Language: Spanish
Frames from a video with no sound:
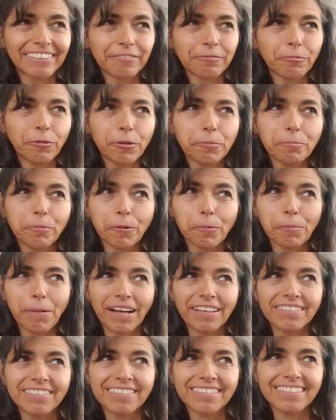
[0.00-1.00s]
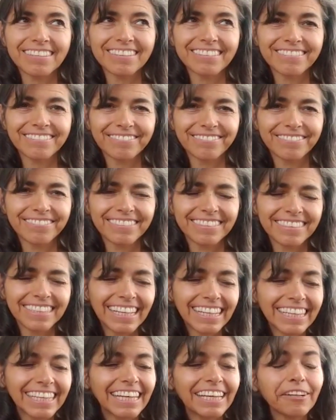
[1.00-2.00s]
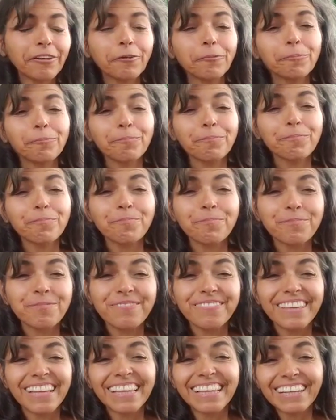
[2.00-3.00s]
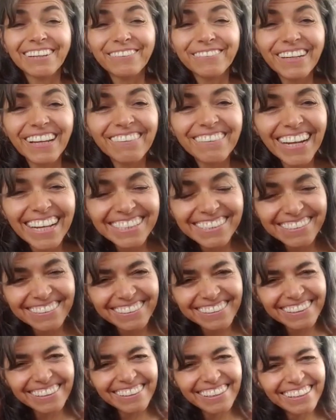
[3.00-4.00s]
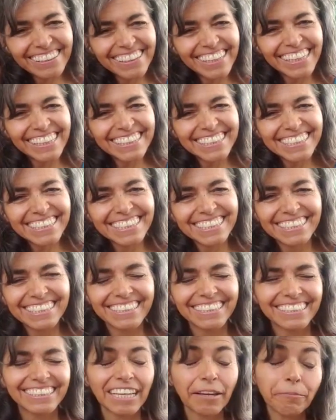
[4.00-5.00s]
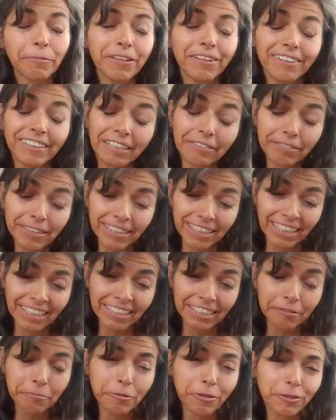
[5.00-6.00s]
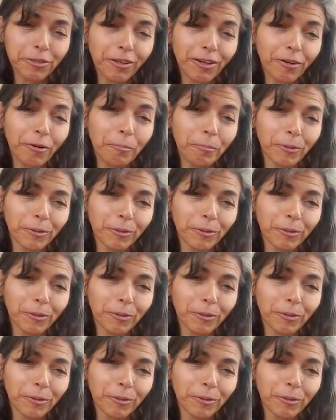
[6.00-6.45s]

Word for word: voy por más. Les quiero, les dejo un abrazo en colores y espero que mi testimonio los